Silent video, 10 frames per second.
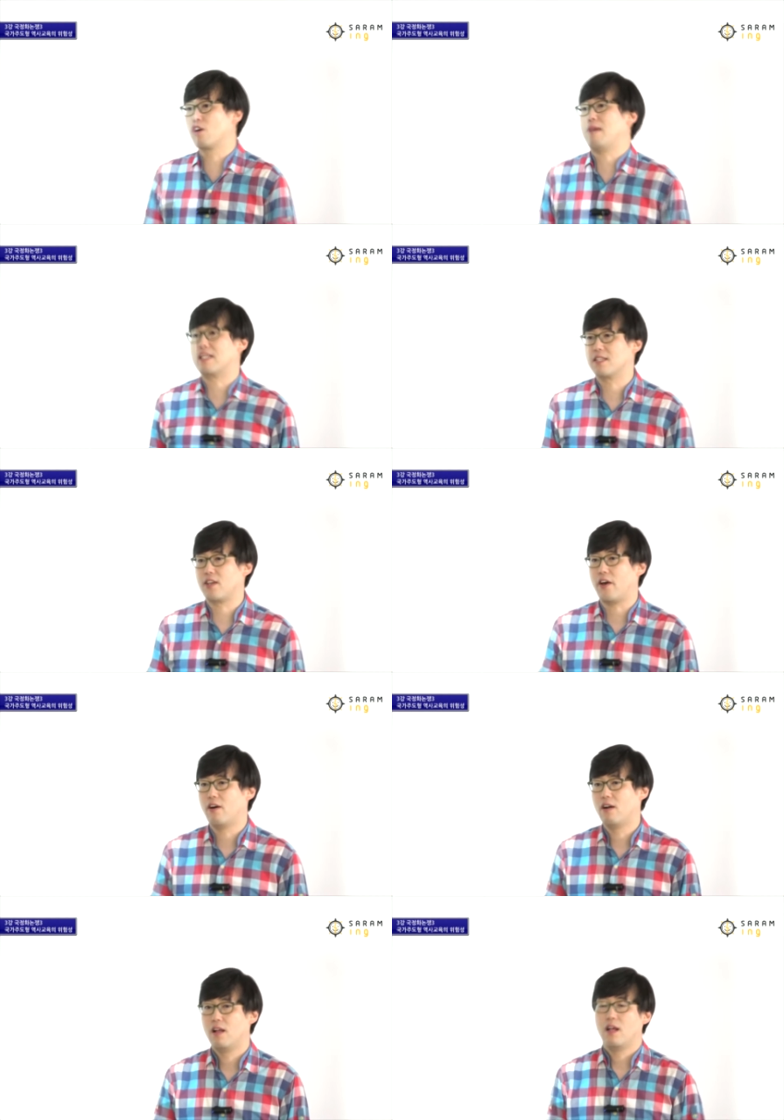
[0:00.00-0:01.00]
노력을 많이 했어요.
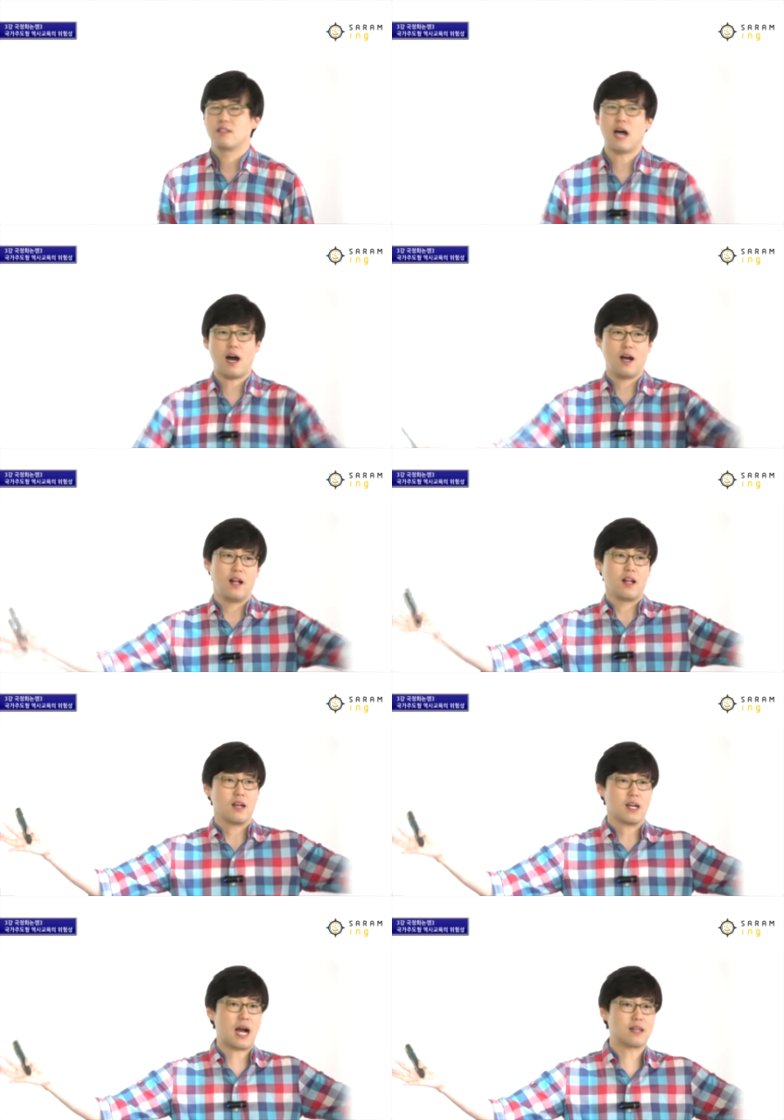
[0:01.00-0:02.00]
자,
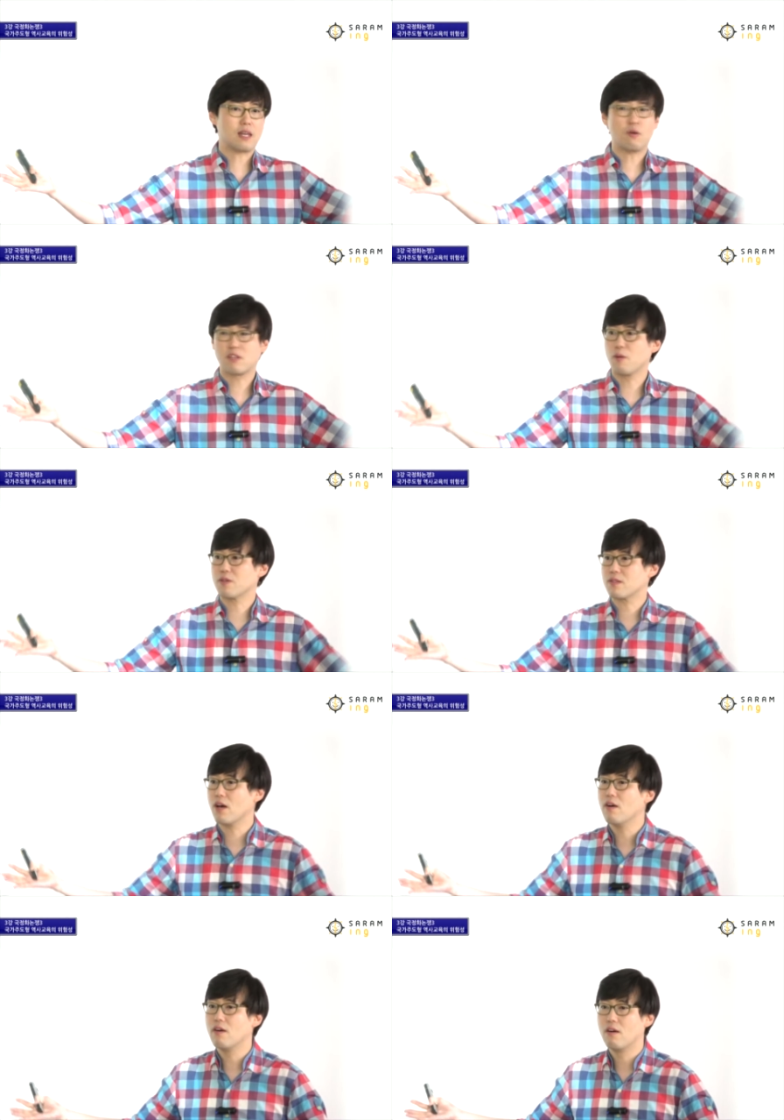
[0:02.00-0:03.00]
강상호 들어보셨어요?